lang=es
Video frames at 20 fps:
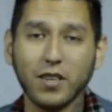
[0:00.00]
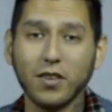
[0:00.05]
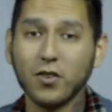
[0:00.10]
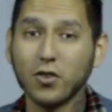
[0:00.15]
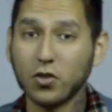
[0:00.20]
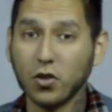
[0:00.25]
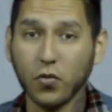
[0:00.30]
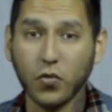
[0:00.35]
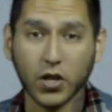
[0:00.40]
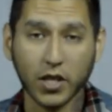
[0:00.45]
Yo
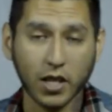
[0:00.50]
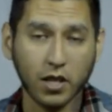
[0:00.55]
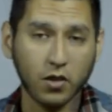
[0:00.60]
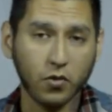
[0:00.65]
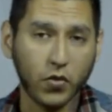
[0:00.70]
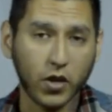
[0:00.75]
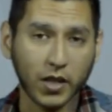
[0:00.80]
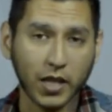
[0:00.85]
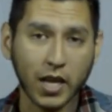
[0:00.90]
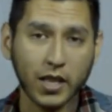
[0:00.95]
soy Fernando
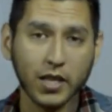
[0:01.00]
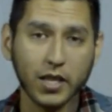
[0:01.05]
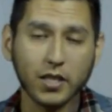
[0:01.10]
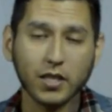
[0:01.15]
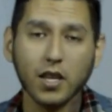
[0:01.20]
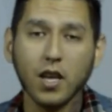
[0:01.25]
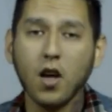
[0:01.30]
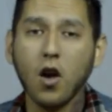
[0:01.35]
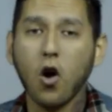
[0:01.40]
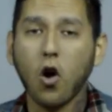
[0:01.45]
Fernández.
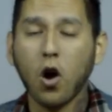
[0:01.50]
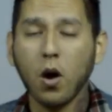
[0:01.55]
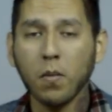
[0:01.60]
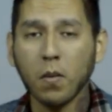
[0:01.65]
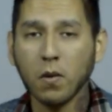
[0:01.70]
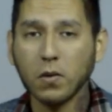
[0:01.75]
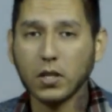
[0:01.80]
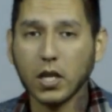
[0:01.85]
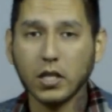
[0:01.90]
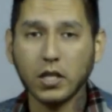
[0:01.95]
Hoy
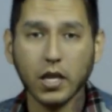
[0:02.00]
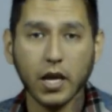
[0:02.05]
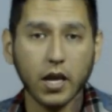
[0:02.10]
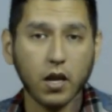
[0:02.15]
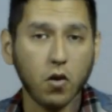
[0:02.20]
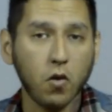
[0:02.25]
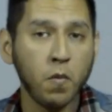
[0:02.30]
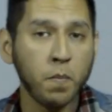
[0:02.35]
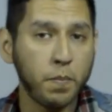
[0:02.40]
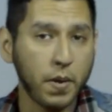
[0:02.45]
vamos a
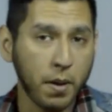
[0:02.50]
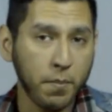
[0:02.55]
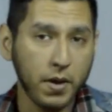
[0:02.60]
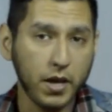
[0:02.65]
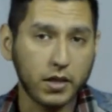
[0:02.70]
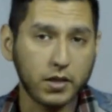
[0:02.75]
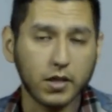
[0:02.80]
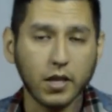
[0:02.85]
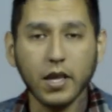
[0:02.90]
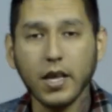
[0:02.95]
hacer un
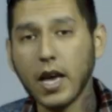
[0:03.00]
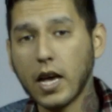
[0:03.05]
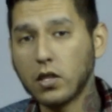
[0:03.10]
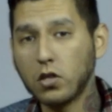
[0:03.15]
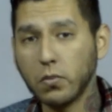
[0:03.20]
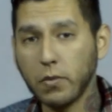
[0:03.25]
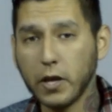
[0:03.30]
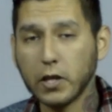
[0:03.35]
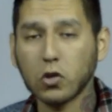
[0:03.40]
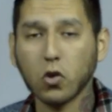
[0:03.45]
premix y a
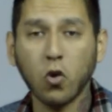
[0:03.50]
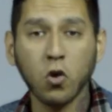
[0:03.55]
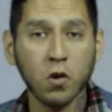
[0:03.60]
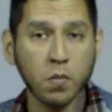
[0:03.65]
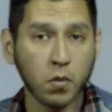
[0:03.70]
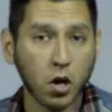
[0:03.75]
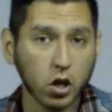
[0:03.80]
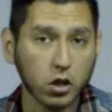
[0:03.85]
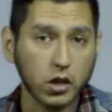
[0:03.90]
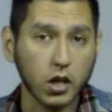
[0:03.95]
su vez un
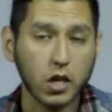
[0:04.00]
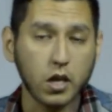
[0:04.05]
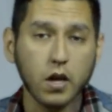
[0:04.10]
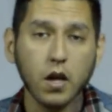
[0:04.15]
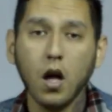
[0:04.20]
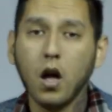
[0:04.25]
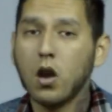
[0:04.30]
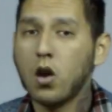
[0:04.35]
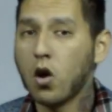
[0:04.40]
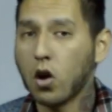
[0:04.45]
mocktail.
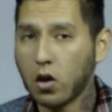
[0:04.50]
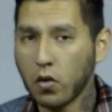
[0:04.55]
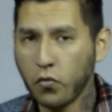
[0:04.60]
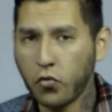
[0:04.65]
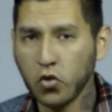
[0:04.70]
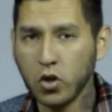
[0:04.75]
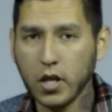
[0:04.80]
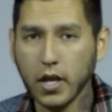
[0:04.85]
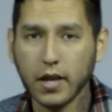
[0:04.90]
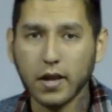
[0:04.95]
No
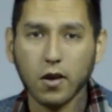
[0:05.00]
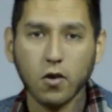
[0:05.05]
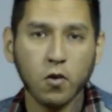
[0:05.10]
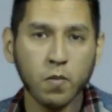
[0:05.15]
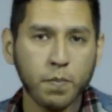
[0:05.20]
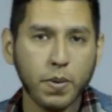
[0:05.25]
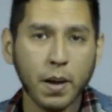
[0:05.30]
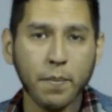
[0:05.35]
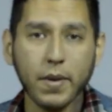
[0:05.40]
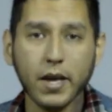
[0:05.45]
confundir,
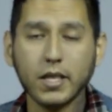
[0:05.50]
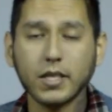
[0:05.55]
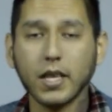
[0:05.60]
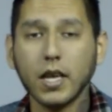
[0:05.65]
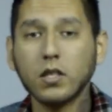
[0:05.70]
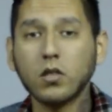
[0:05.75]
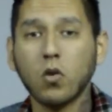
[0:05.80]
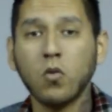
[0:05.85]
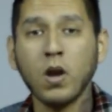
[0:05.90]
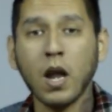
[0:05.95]
un premix
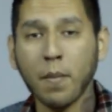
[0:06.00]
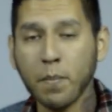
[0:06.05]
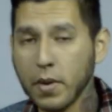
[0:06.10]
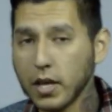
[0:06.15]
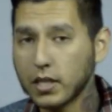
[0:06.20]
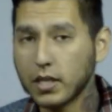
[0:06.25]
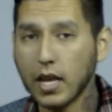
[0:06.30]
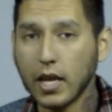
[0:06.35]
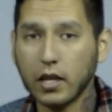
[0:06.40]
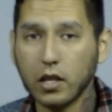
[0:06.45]
es una
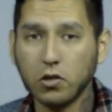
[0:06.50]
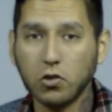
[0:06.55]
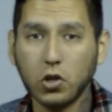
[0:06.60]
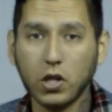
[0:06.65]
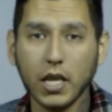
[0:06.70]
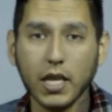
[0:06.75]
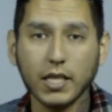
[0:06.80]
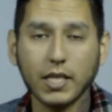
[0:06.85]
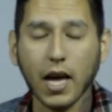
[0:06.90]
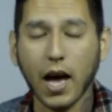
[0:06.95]
mezcla que se
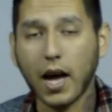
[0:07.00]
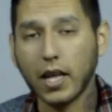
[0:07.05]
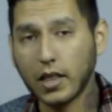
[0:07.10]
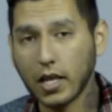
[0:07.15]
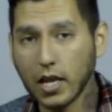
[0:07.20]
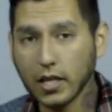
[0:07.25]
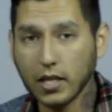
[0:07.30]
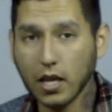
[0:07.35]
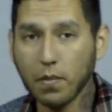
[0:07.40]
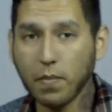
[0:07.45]
utiliza
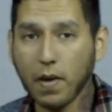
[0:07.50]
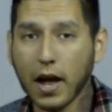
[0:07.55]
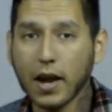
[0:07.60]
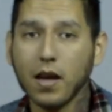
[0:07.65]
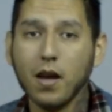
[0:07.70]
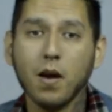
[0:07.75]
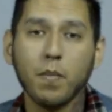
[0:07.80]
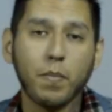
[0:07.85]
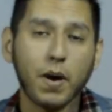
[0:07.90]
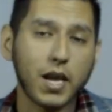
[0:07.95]
atrás del bar
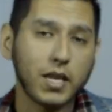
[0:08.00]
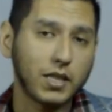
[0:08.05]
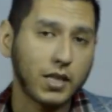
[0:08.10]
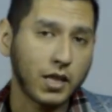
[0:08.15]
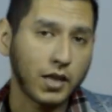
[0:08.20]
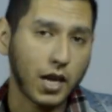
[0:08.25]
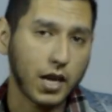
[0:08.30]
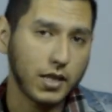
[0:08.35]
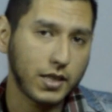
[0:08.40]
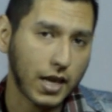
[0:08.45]
para
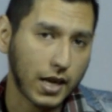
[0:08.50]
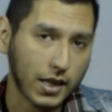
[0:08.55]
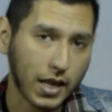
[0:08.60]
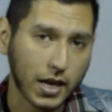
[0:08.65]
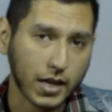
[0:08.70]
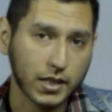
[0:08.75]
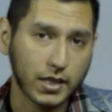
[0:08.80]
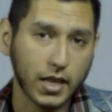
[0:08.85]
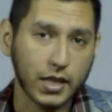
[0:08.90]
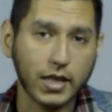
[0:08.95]
estandarizar la
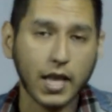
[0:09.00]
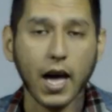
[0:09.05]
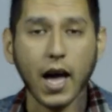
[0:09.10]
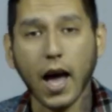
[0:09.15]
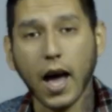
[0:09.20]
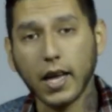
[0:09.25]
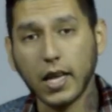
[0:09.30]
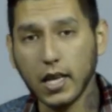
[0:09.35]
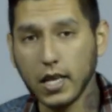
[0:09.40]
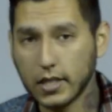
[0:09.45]
receta,
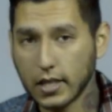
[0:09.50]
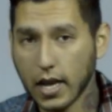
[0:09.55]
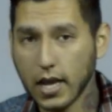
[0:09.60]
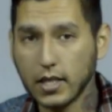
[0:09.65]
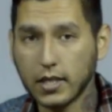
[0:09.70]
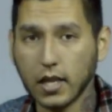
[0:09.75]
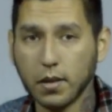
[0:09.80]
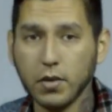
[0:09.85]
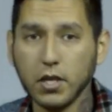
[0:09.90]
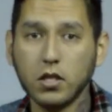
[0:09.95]
agilizar el
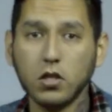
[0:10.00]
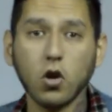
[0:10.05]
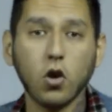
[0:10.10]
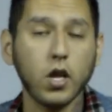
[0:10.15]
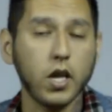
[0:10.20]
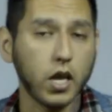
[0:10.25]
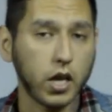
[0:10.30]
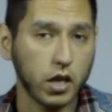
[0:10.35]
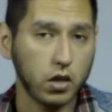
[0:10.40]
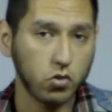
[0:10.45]
servicio
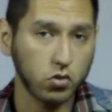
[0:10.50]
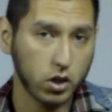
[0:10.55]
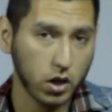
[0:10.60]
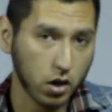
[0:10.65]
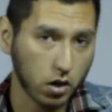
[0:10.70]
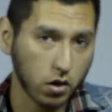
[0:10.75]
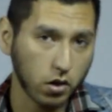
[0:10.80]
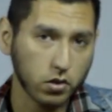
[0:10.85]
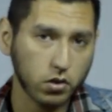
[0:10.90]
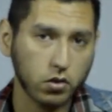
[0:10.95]
y reducir
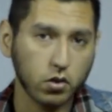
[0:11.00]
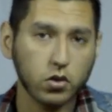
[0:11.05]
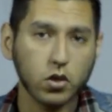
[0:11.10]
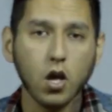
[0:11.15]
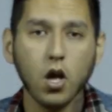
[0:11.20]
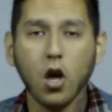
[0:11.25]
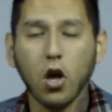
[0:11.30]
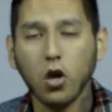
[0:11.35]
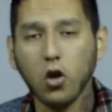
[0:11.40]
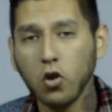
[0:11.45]
costos.
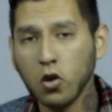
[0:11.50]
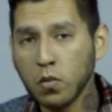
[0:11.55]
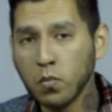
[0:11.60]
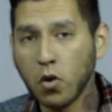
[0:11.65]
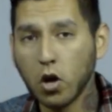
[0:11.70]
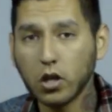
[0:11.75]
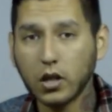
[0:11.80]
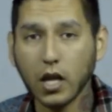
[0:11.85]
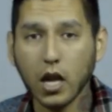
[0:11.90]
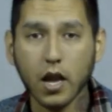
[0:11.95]
Y un
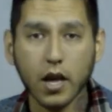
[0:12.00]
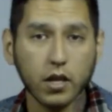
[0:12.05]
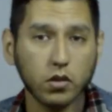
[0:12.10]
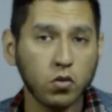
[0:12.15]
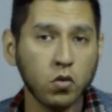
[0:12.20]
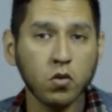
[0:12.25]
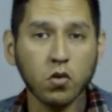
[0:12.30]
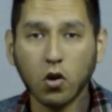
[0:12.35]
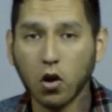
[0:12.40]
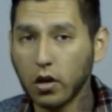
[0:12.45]
mocktail es
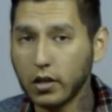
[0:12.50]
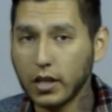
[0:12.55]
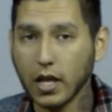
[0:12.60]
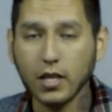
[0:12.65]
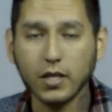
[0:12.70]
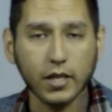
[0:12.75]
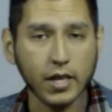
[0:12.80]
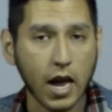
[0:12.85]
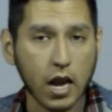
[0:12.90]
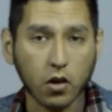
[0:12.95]
un cóctel
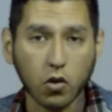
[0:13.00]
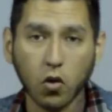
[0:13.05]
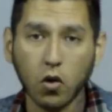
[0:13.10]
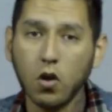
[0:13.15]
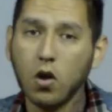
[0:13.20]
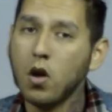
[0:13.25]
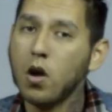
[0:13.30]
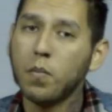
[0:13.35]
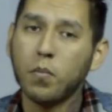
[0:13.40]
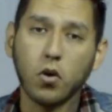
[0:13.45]
sin alcohol.
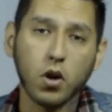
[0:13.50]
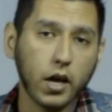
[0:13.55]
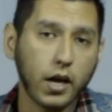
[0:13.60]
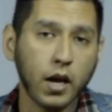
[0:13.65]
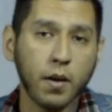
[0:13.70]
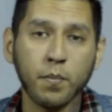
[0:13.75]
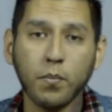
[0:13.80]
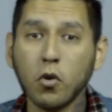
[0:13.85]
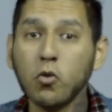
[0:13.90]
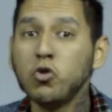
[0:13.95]
Por
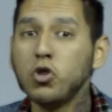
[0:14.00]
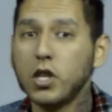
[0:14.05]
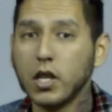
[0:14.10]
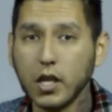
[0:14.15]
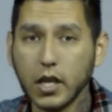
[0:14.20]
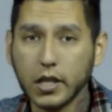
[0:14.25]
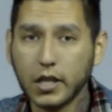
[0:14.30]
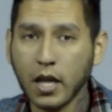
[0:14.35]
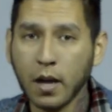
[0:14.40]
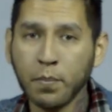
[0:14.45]
ejemplo, un
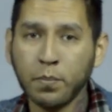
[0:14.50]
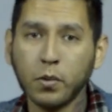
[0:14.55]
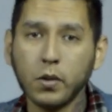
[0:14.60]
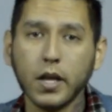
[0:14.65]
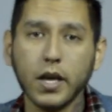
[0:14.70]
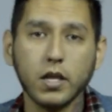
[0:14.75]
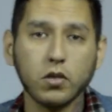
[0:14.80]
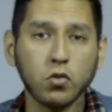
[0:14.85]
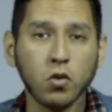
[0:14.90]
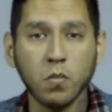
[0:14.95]
Shirley Temple
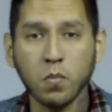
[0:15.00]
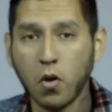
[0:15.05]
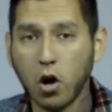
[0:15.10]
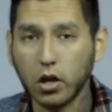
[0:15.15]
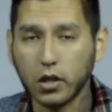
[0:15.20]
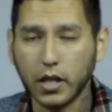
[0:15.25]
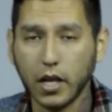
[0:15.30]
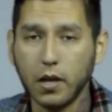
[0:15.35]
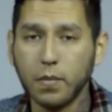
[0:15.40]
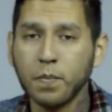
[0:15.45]
es un
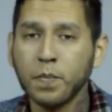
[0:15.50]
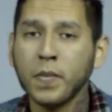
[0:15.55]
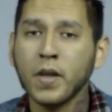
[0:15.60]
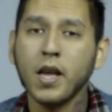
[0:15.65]
mocktail.